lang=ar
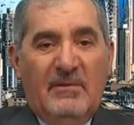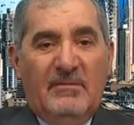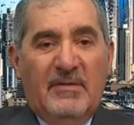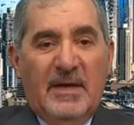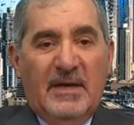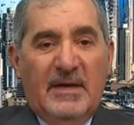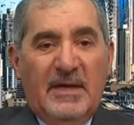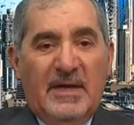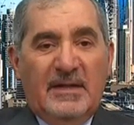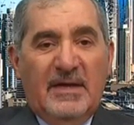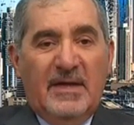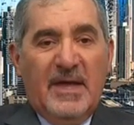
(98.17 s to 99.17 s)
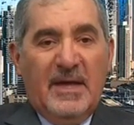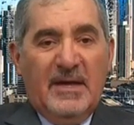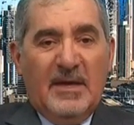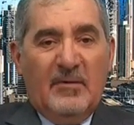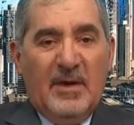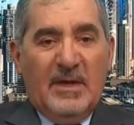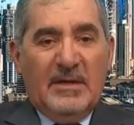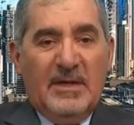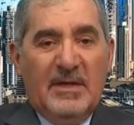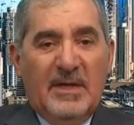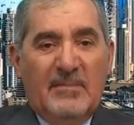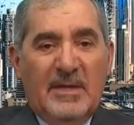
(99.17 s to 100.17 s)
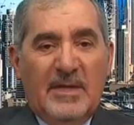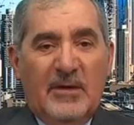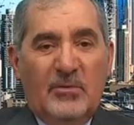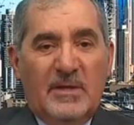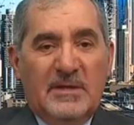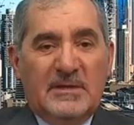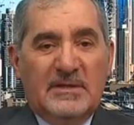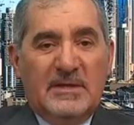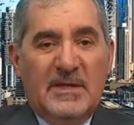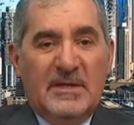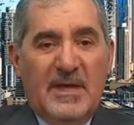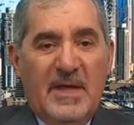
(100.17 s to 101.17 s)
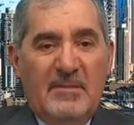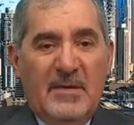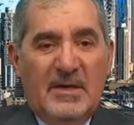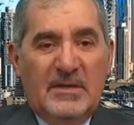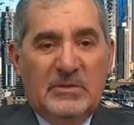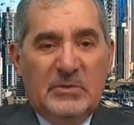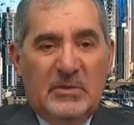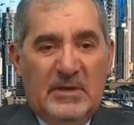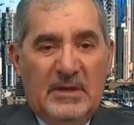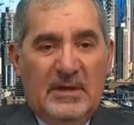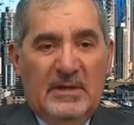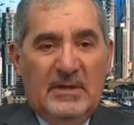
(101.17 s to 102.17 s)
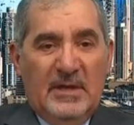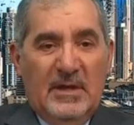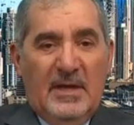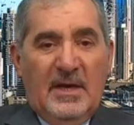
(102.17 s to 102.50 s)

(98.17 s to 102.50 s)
فعند ذلك الوقت اذا بداوا استخدام الانسولين